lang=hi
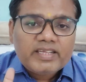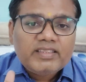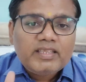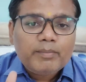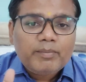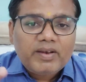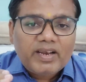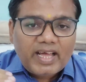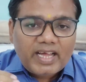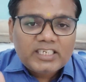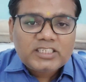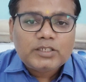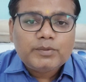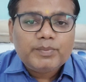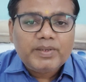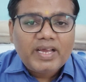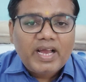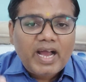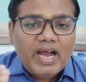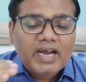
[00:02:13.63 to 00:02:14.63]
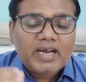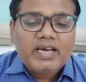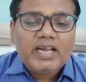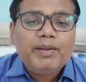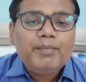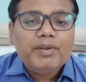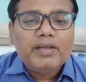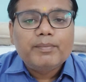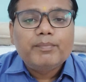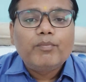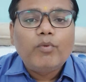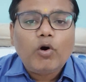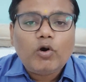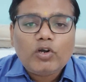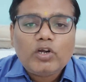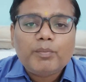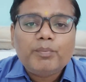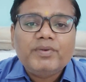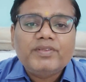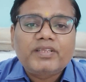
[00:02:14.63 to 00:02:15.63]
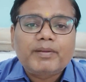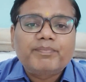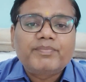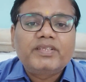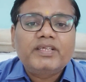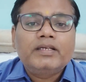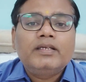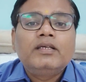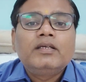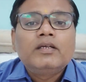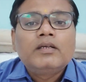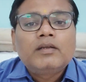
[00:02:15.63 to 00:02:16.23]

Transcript: एकदम लास्ट में आखिरी में बॉटम में सबसे